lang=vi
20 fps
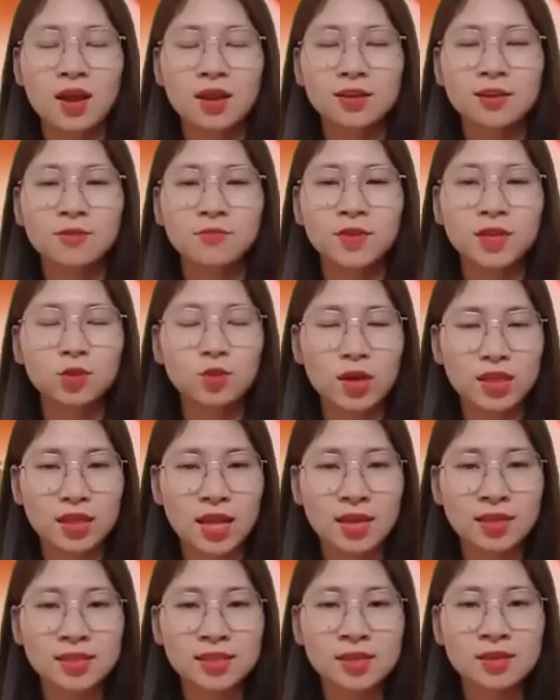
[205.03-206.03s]
Tử vi tuổi
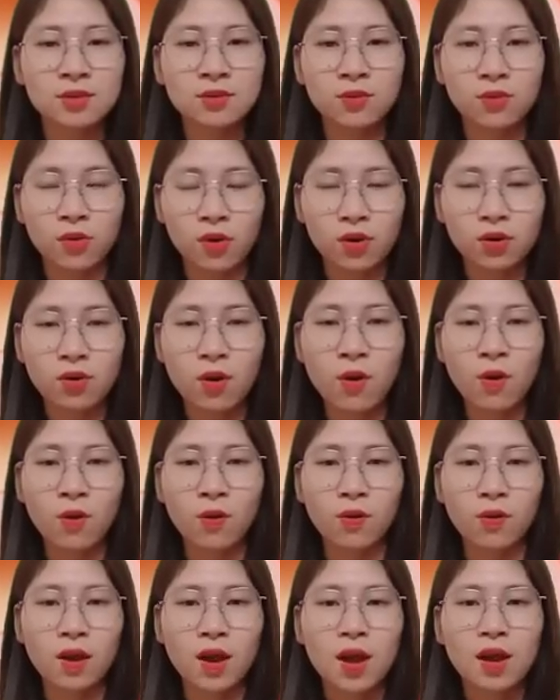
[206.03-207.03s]
Tân Sửu,
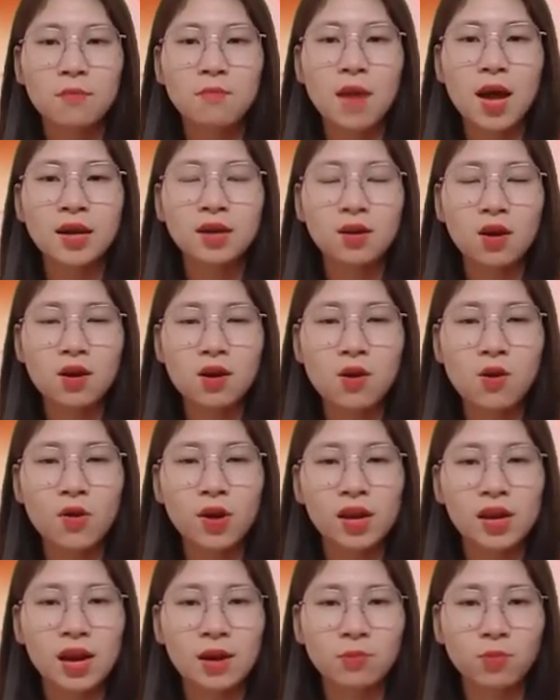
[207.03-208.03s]
thổ, bạn có cơ
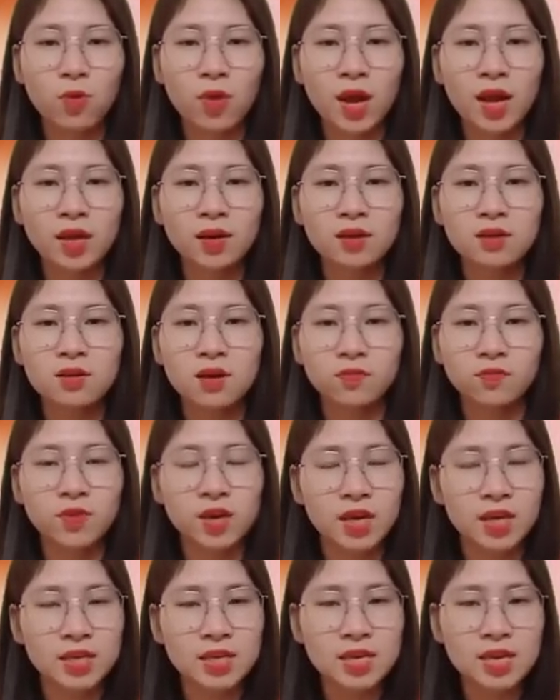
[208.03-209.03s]
hội làm quen được
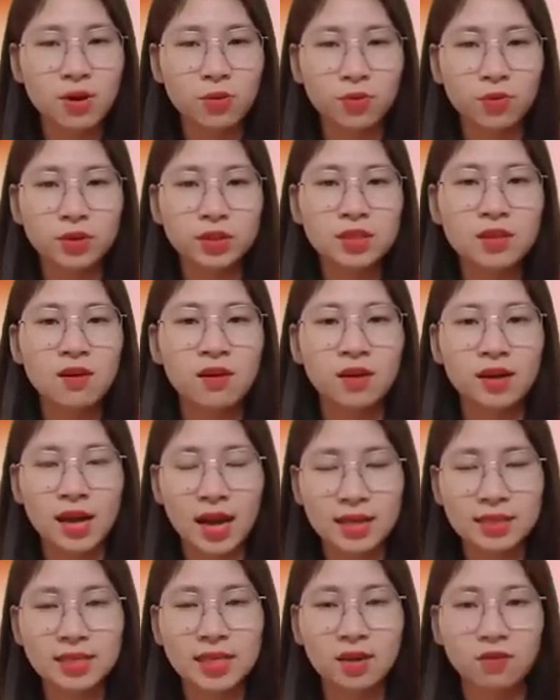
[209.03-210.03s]
với nhiều đối tượng
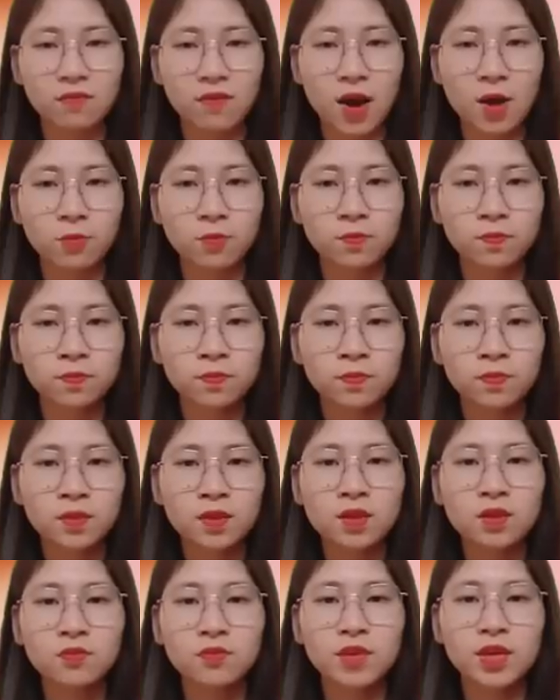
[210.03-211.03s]
khá triển vọng.
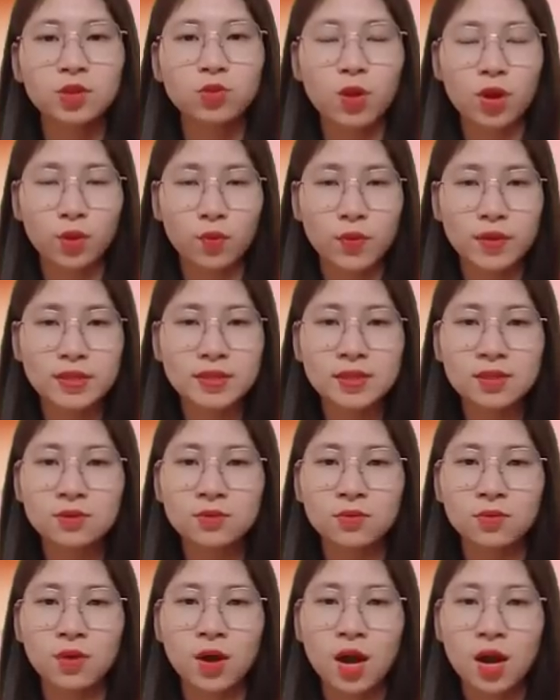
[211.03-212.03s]
Tử vi tuổi Quý
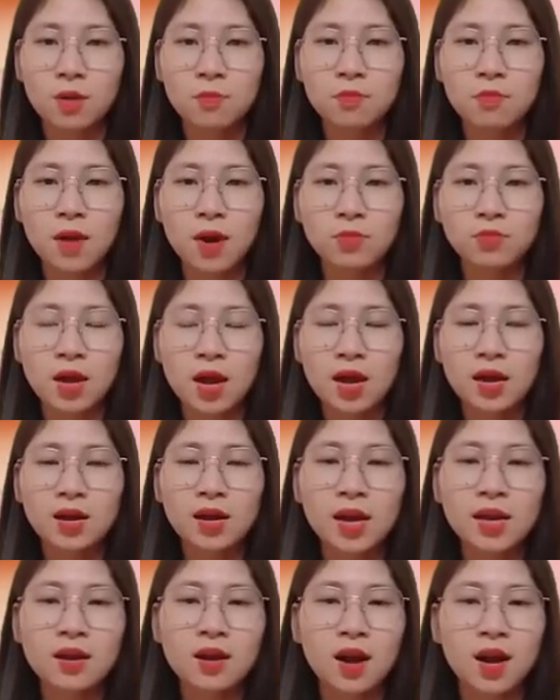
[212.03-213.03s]
Sửu, mộc,
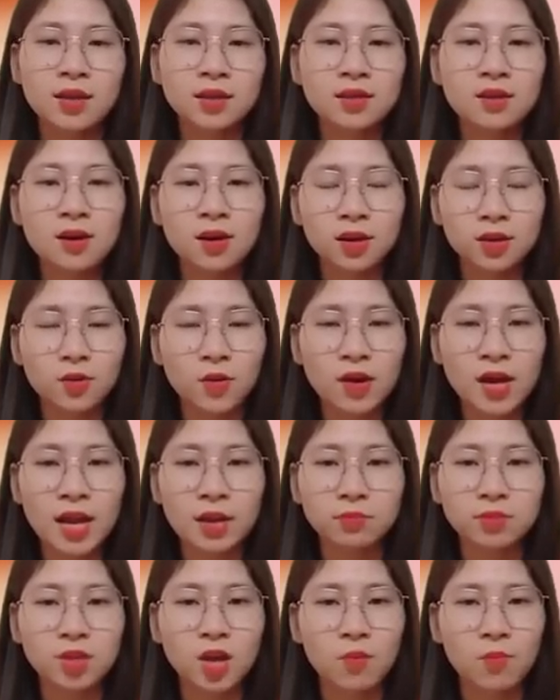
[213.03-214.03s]
gây được ấn tượng tốt
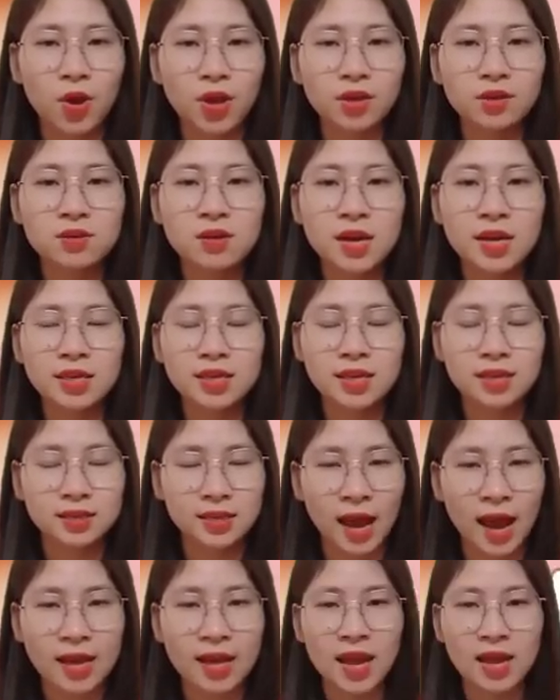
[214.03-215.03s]
đẹp cho mọi người nhờ
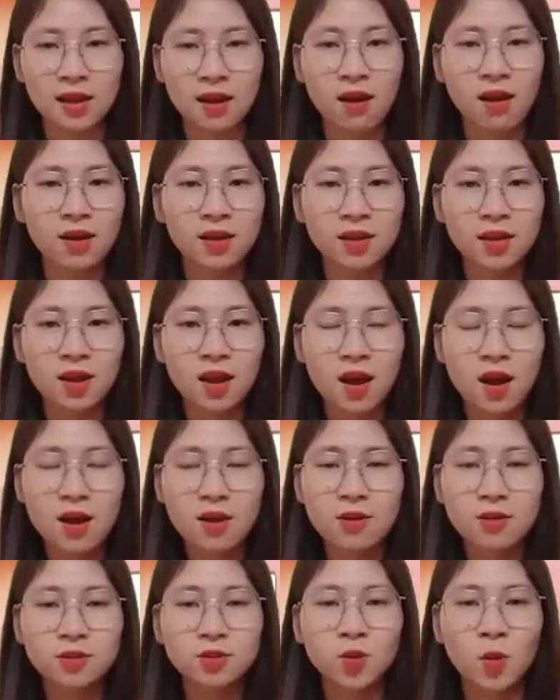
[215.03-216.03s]
tài ăn nói.
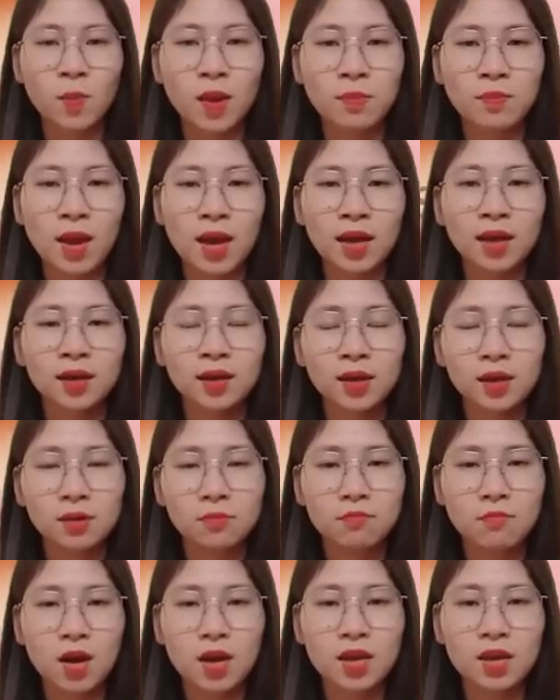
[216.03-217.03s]
Con số may mắn
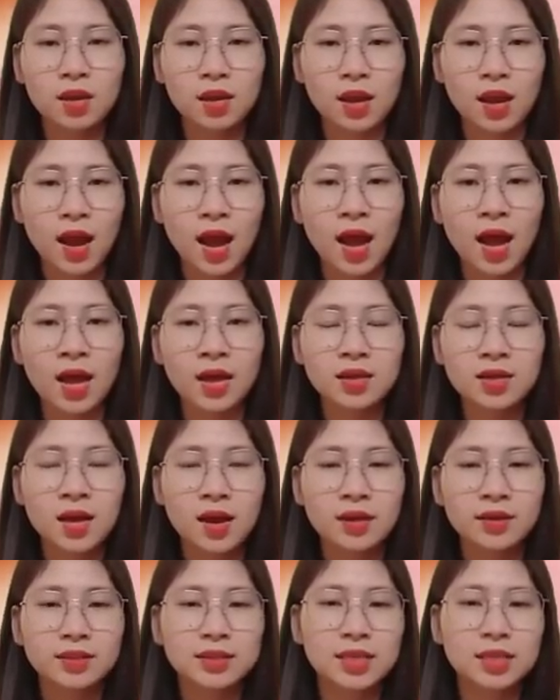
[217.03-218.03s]
7, 2,
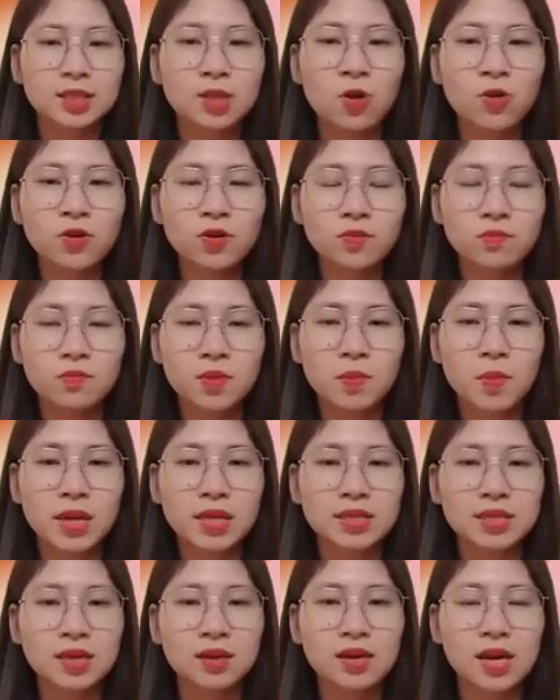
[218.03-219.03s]
giờ tốt
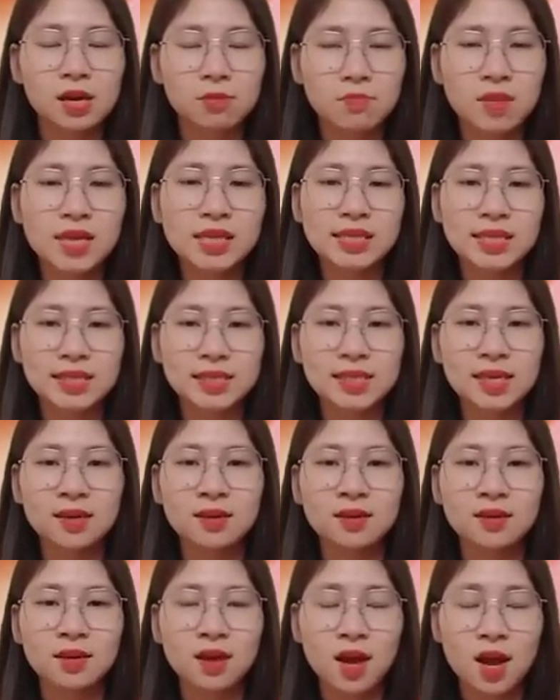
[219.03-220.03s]
17 giờ đến 19
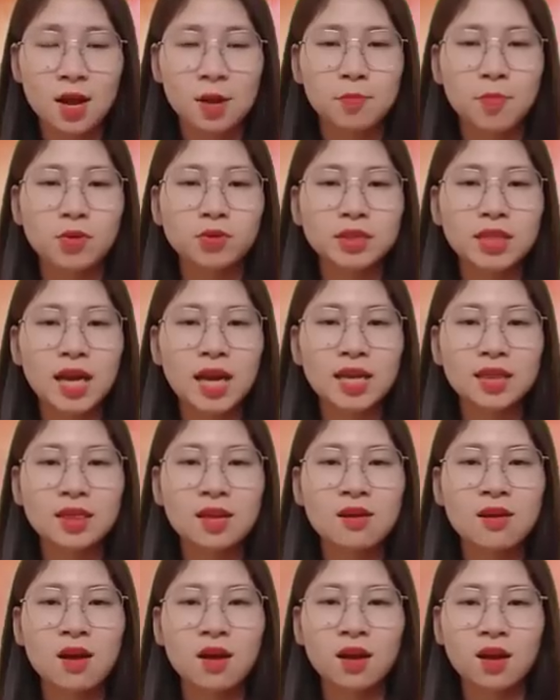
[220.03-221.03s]
giờ, màu sắc cát
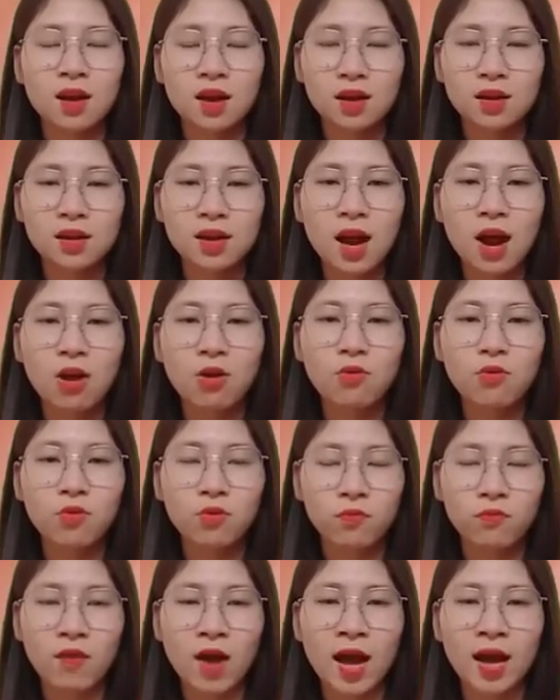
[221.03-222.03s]
tường,
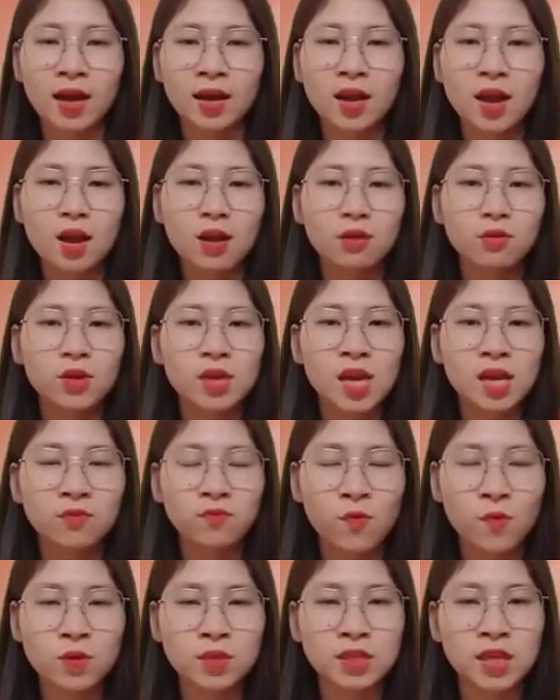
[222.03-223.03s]
nâu, vàng, quý nhân
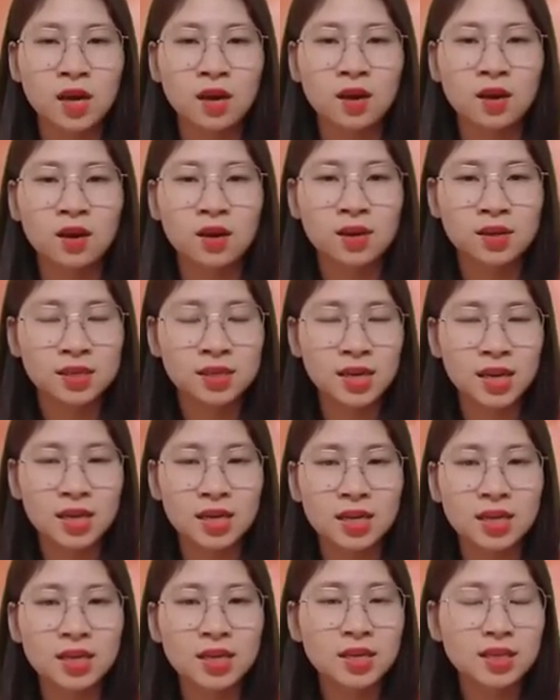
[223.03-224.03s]
phù trợ,
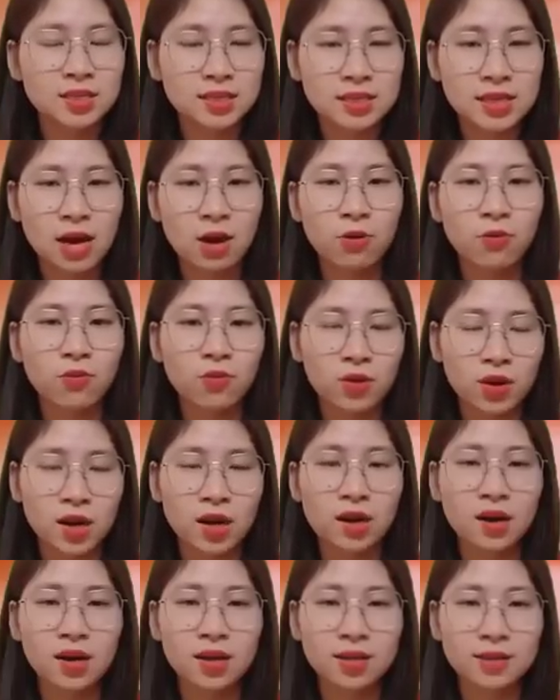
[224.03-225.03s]
Tý, Dậu,
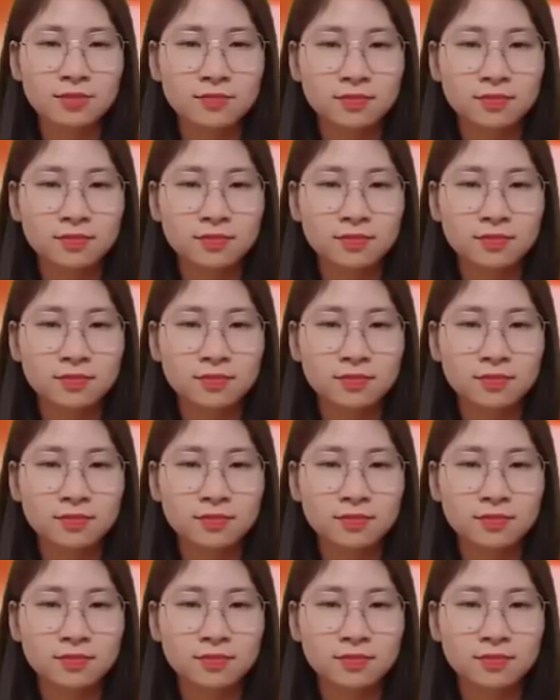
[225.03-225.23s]
Hợi.